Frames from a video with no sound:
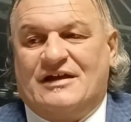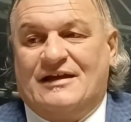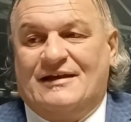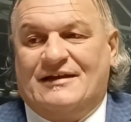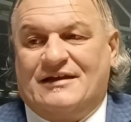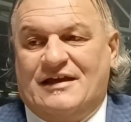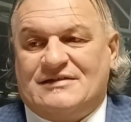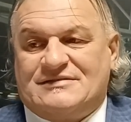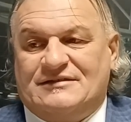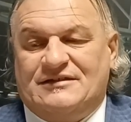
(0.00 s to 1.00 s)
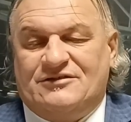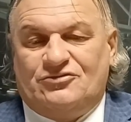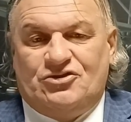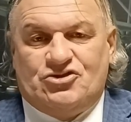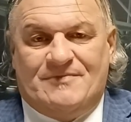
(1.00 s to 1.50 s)
e la richiesta di
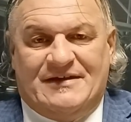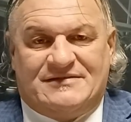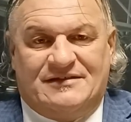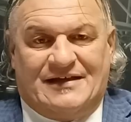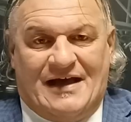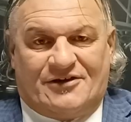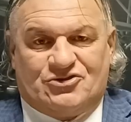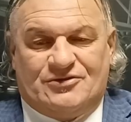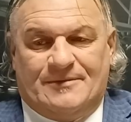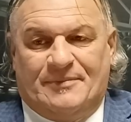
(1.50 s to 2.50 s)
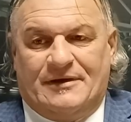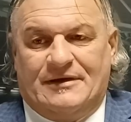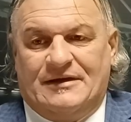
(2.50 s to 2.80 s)
12 mesi di carcere per